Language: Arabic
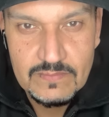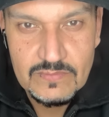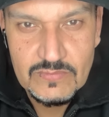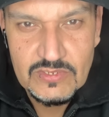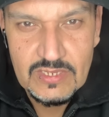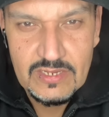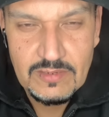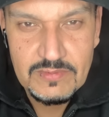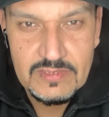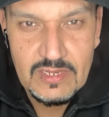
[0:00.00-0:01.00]

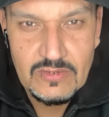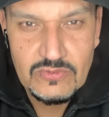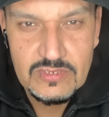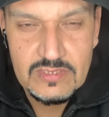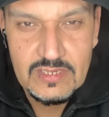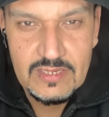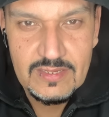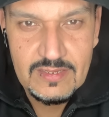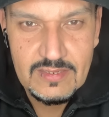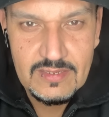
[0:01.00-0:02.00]
استغربت عروسة ايه
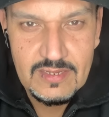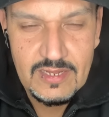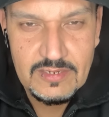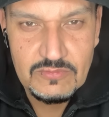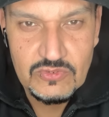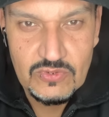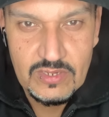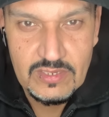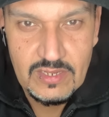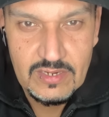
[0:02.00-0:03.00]
انا مش
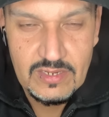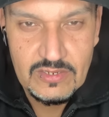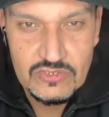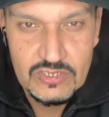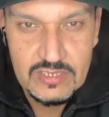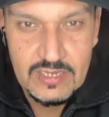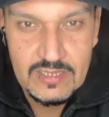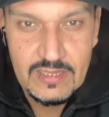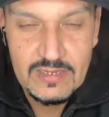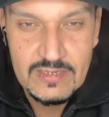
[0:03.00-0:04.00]
صغيرة عشان
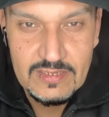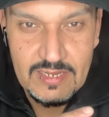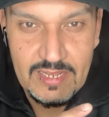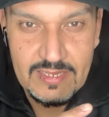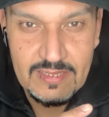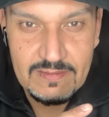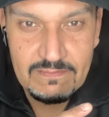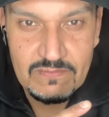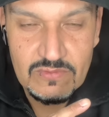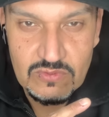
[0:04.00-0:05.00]
كده لكن
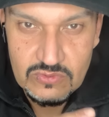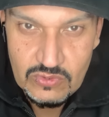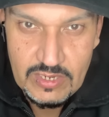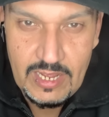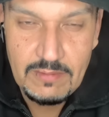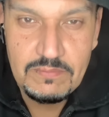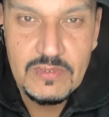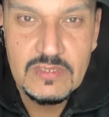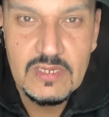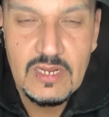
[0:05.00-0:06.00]
دونا
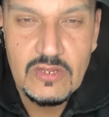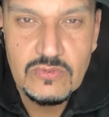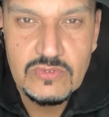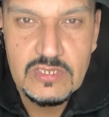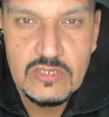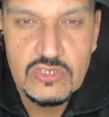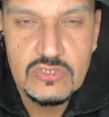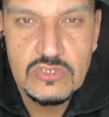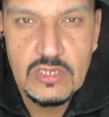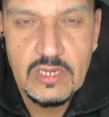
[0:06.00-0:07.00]
حبت العروسة عشان
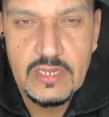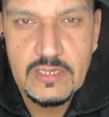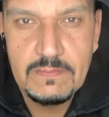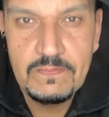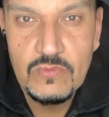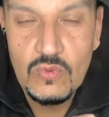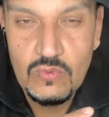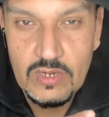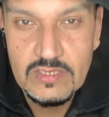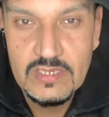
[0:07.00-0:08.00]
شيء غريب
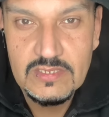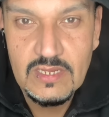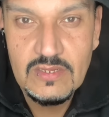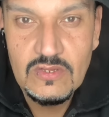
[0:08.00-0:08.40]
وخدتها